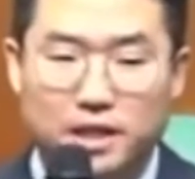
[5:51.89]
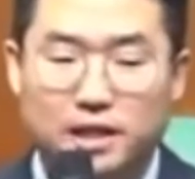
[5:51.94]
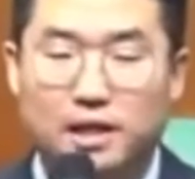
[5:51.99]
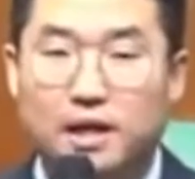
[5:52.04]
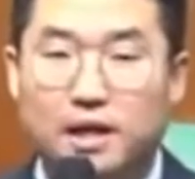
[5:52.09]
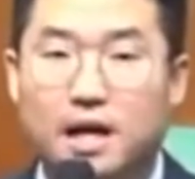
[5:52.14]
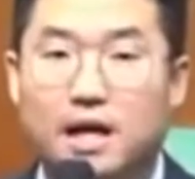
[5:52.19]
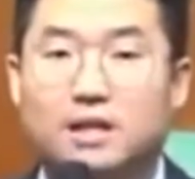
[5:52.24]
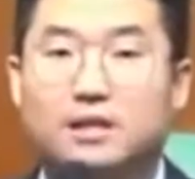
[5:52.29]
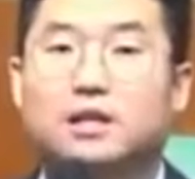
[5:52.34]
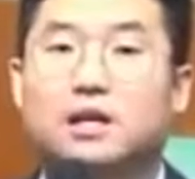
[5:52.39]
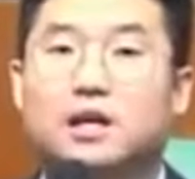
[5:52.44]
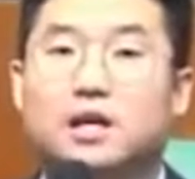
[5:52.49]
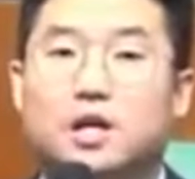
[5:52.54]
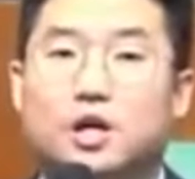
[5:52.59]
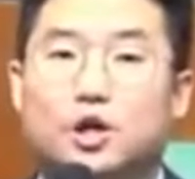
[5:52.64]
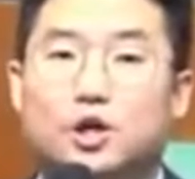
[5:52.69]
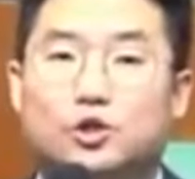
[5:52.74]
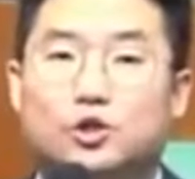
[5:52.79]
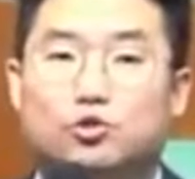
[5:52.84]
세례란
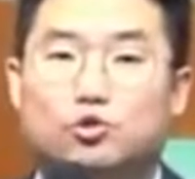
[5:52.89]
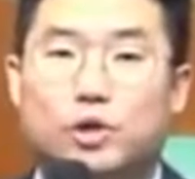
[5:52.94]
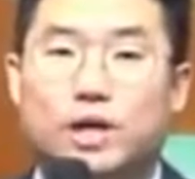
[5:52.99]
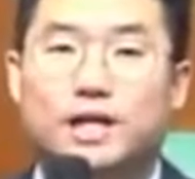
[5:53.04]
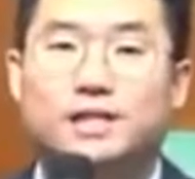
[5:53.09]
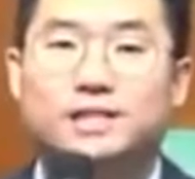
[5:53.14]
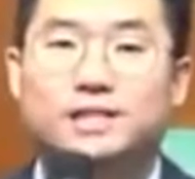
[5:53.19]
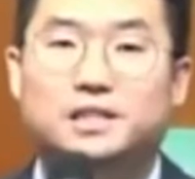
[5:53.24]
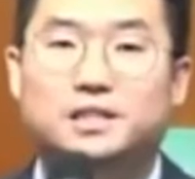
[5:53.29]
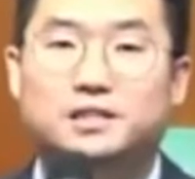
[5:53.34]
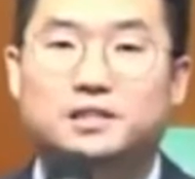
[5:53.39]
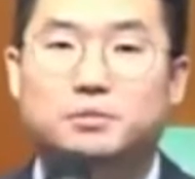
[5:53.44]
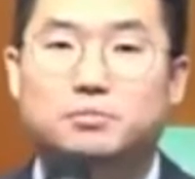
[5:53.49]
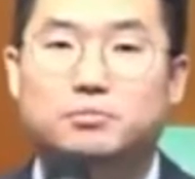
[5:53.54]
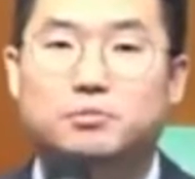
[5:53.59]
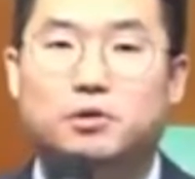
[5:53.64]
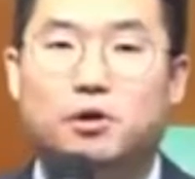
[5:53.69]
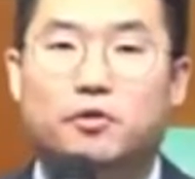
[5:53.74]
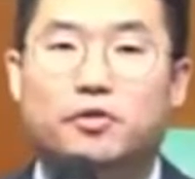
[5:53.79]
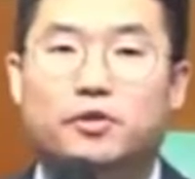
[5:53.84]
죄
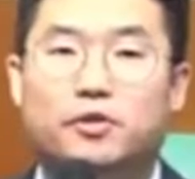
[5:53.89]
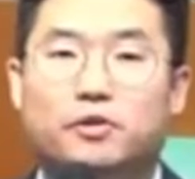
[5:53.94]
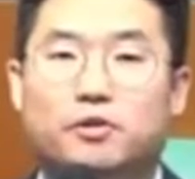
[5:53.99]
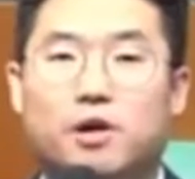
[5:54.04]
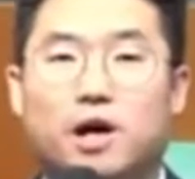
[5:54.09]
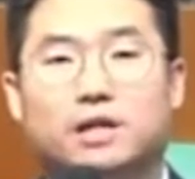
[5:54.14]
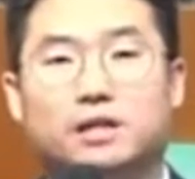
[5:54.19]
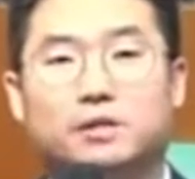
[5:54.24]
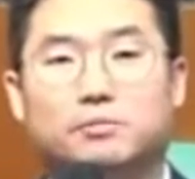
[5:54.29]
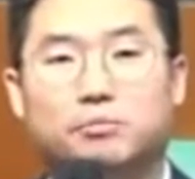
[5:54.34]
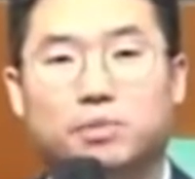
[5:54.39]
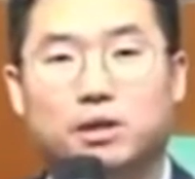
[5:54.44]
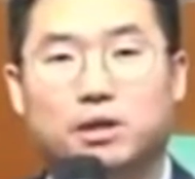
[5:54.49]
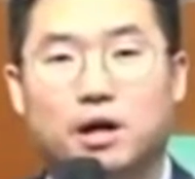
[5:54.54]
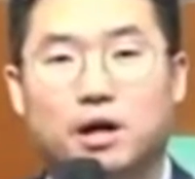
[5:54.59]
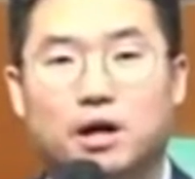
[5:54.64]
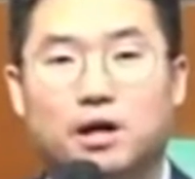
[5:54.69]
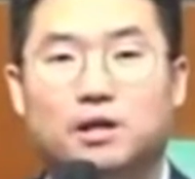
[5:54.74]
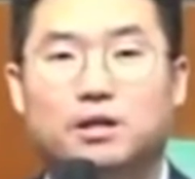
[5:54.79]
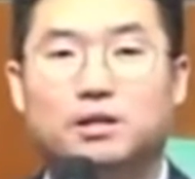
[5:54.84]
씻음을 얻는 거
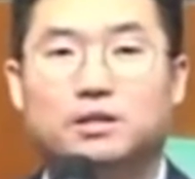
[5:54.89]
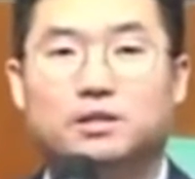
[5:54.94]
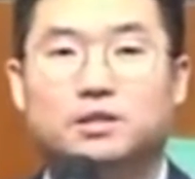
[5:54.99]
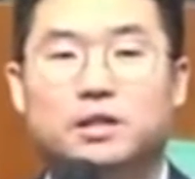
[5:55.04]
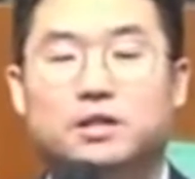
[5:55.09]
아닙니까?